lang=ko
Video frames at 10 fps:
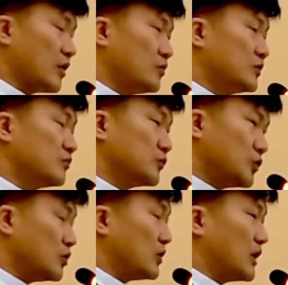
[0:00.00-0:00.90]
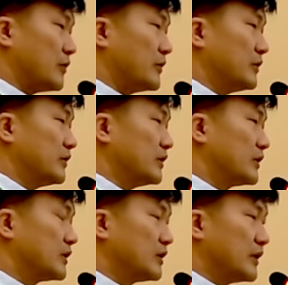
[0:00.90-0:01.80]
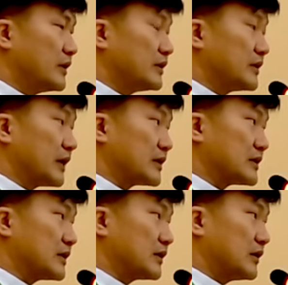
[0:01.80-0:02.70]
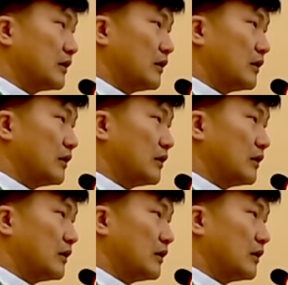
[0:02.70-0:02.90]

검은 물 하면 그 애는 당장